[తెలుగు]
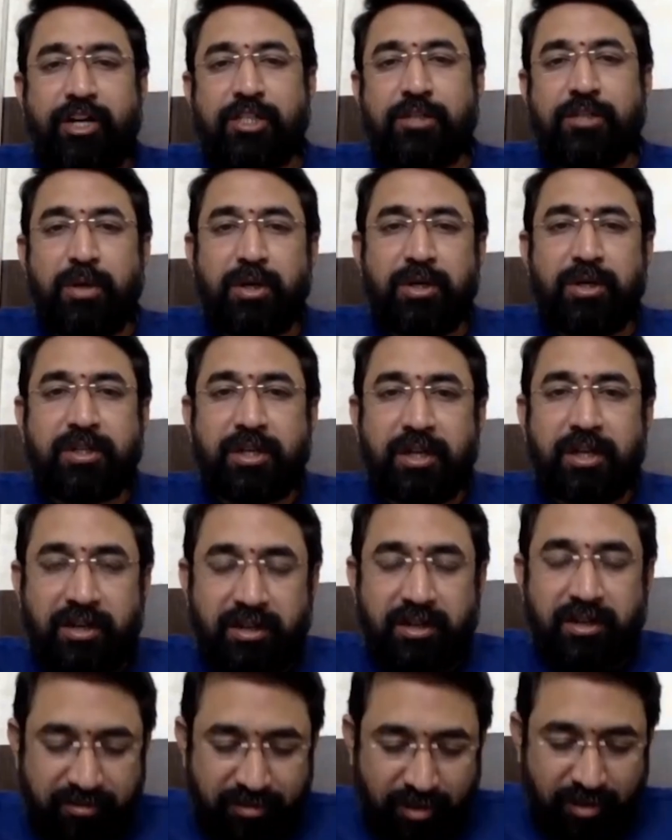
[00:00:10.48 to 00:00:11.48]
ఫేస్బుక్
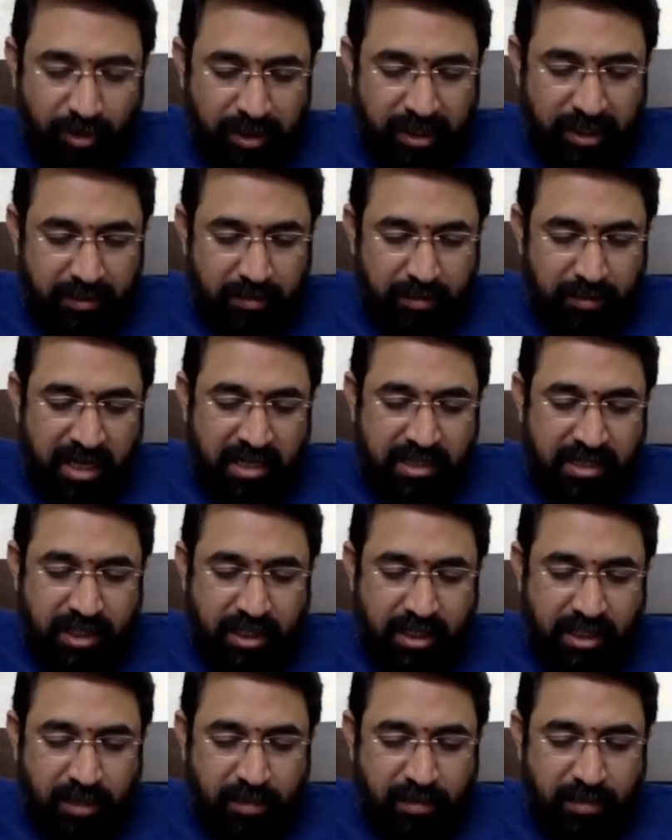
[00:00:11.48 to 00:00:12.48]
uh, ఫౌండర్
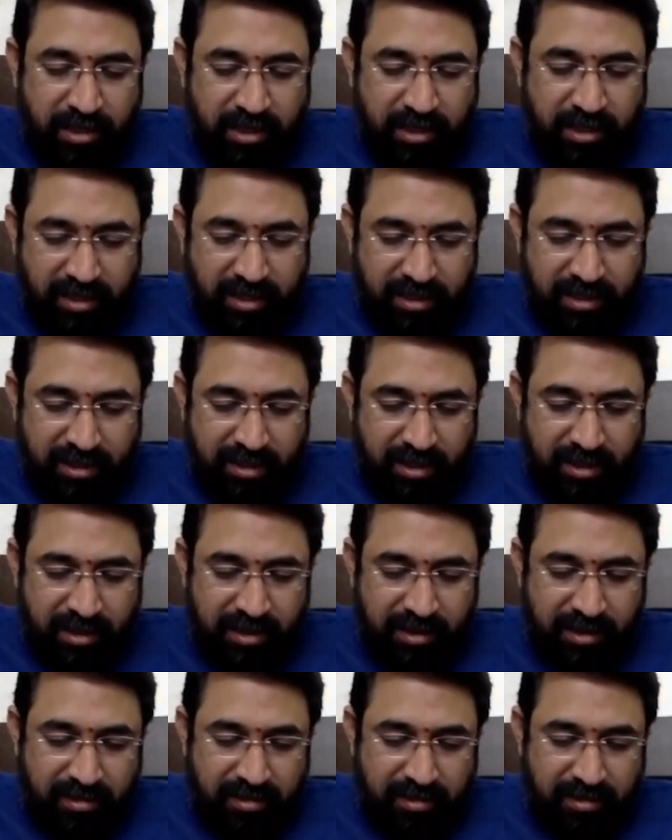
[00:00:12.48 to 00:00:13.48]
మార్క్ జకర్బర్గ్
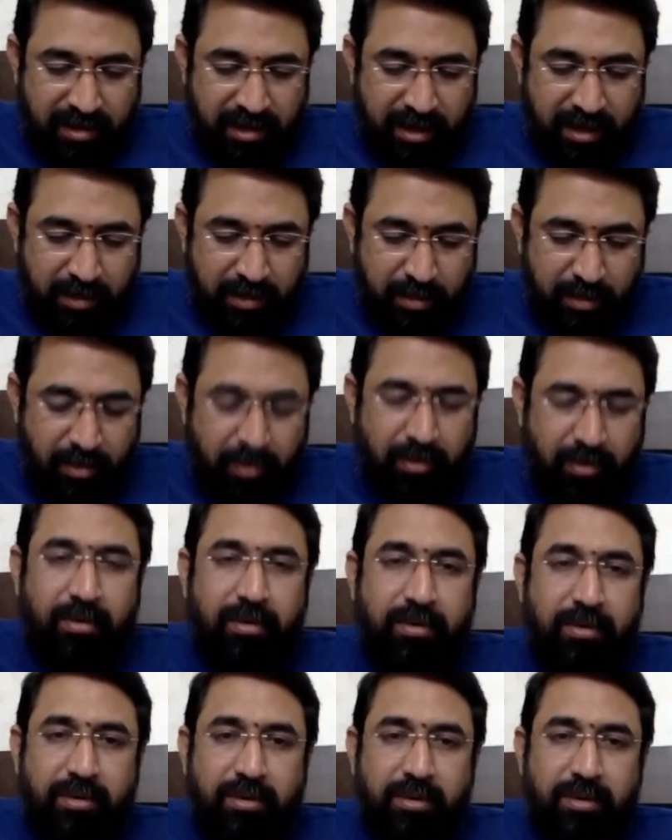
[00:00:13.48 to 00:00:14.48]
uh, ఈయన ఎప్పుడు
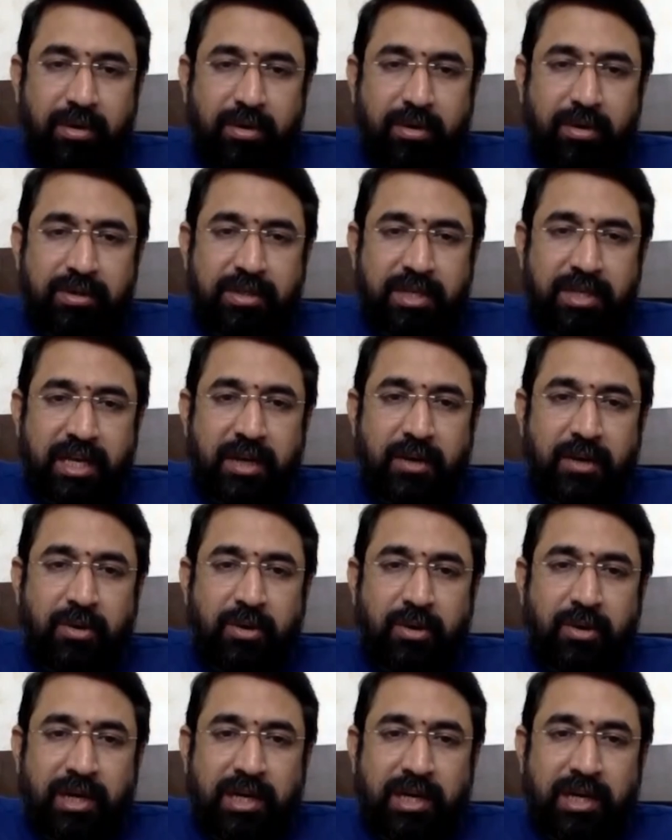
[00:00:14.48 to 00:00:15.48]
ఒక్కోసారి
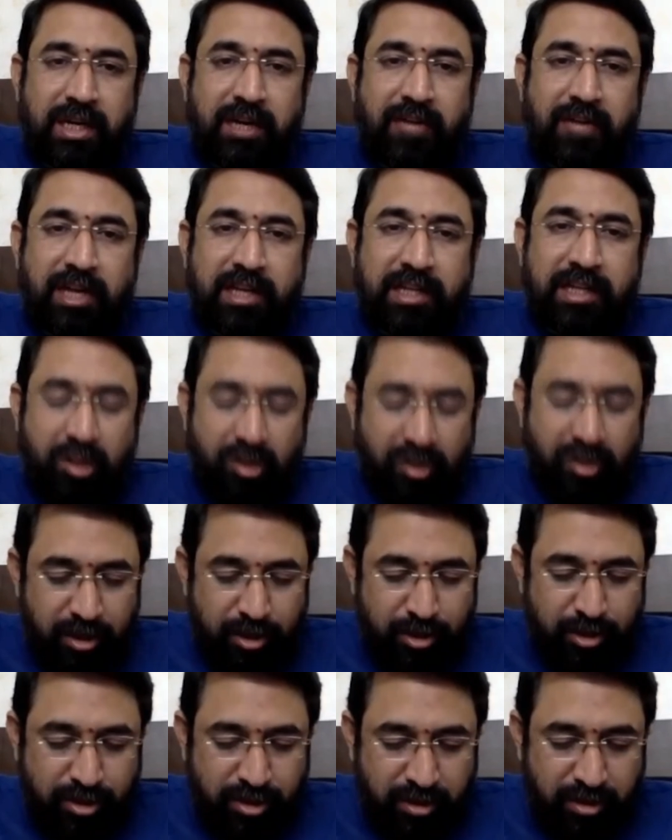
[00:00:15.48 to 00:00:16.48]
ఒక్కో రకంగా
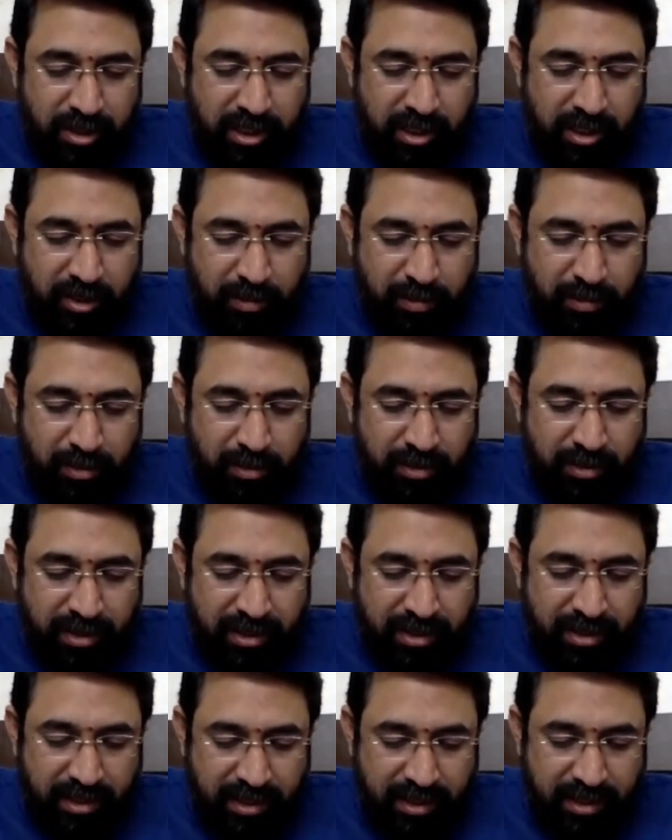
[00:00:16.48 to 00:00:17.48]
వార్తలను నిలుస్తూ ఉంటారు ఇప్పుడు
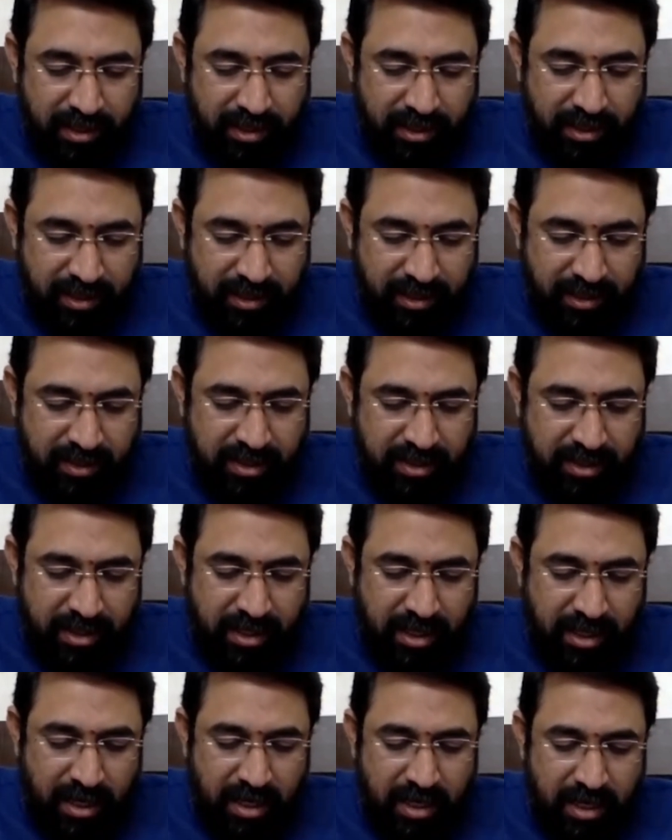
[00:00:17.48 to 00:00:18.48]

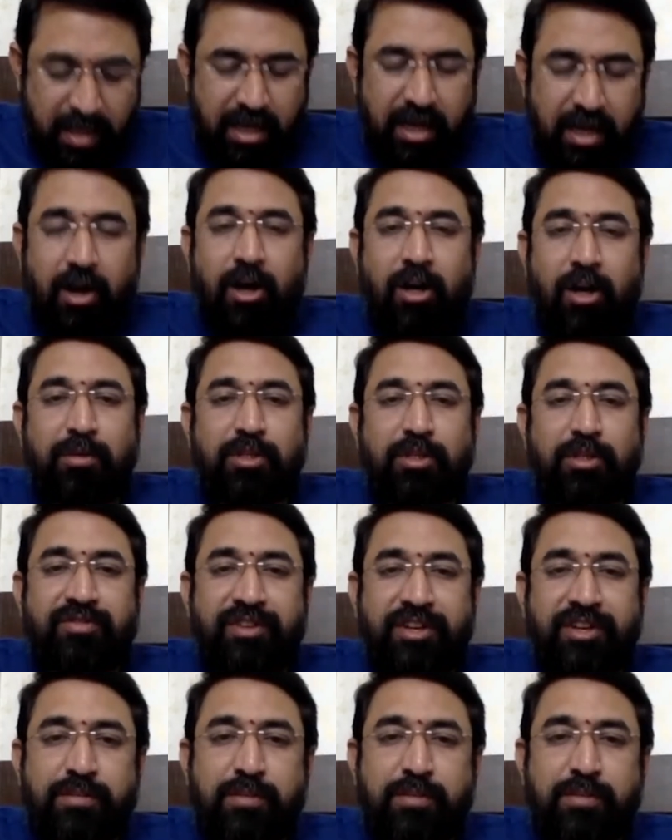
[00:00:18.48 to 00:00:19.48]
రీసెంట్ గా
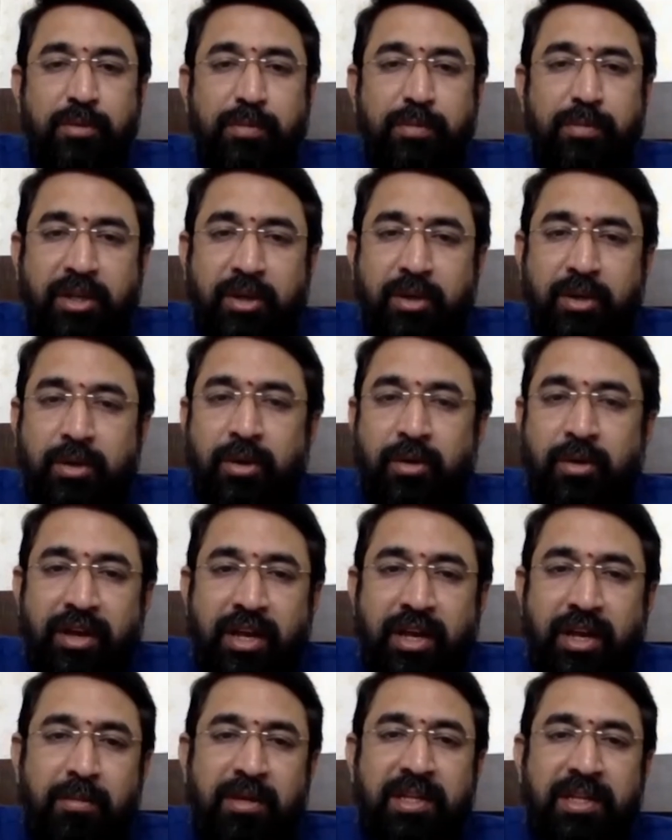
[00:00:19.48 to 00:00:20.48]
ఆల్మోస్ట్ ఫేస్బుక్ పదకొండు
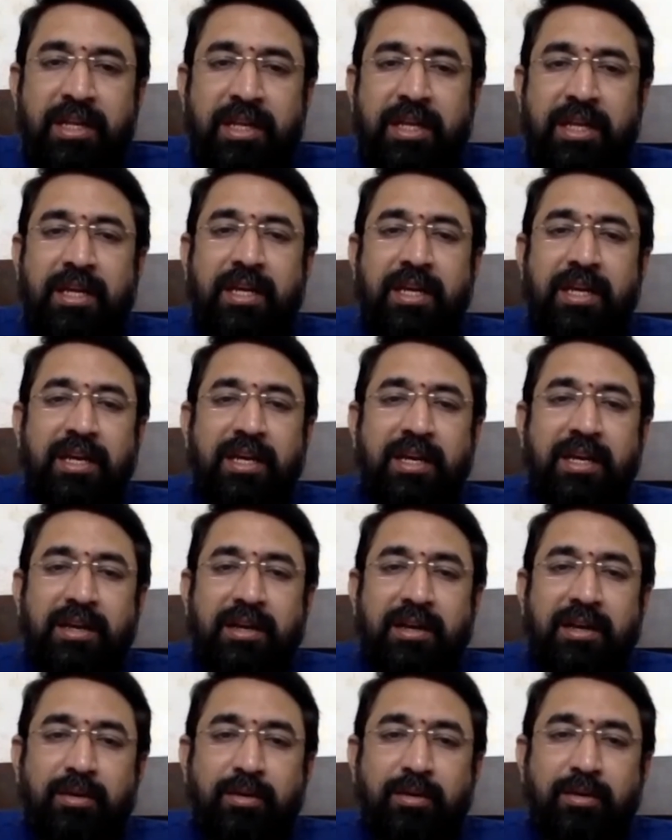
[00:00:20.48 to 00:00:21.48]
వేల మందిని
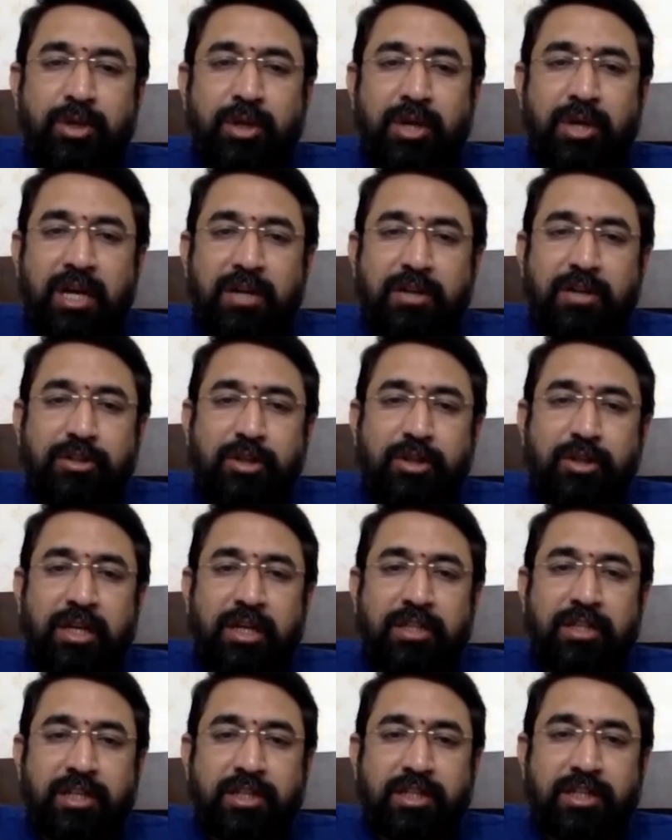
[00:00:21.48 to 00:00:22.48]
ఉద్యోగాల నుంచి
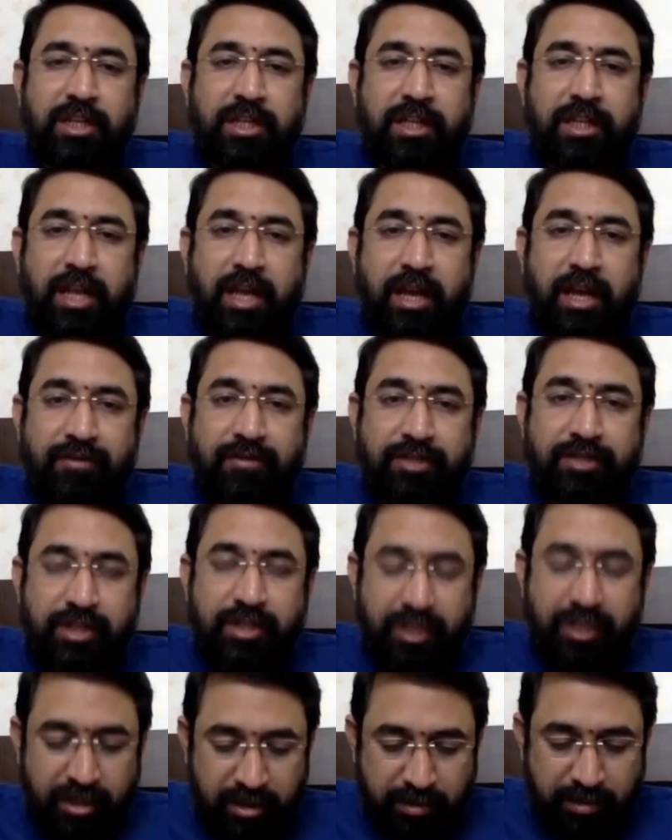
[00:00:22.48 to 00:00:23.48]
తొలగించడం జరిగింది లే
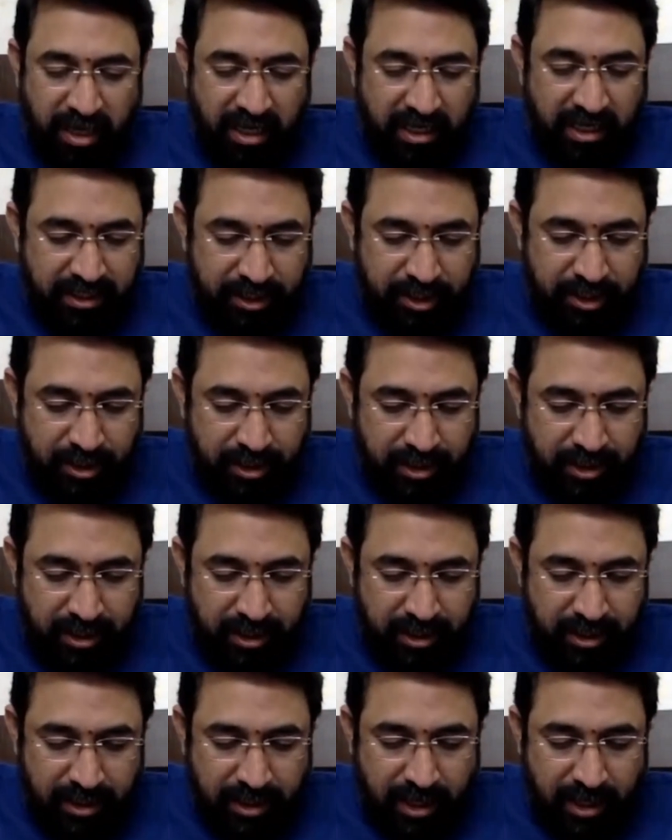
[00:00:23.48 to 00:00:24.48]
ఆఫ్స్ uh,
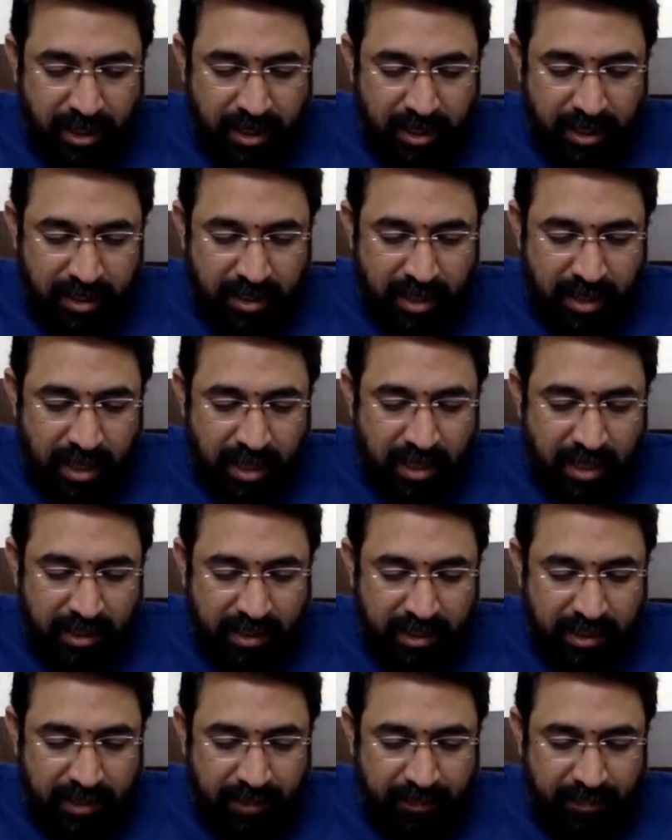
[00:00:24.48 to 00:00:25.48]
ప్రకటించింది అండ్
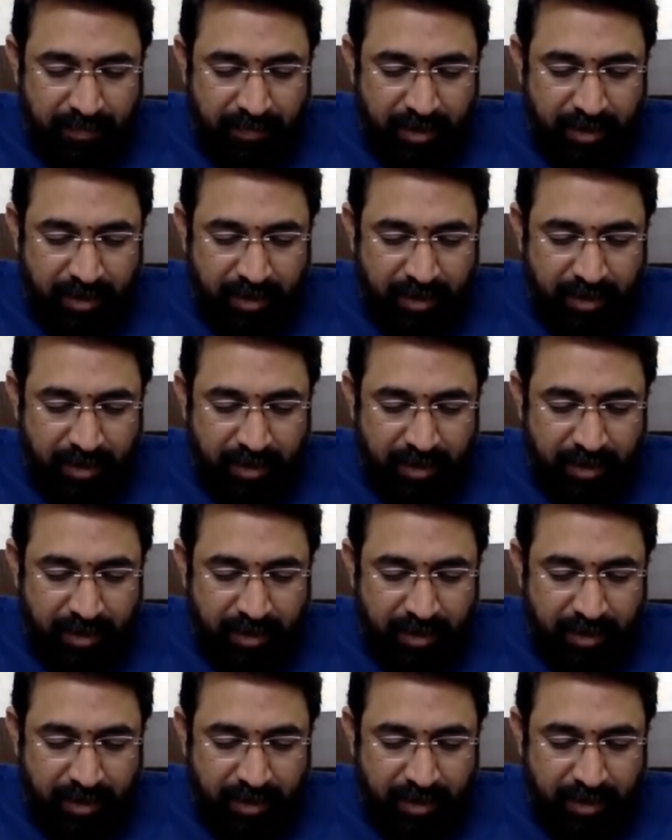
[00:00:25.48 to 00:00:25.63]
దానికంటే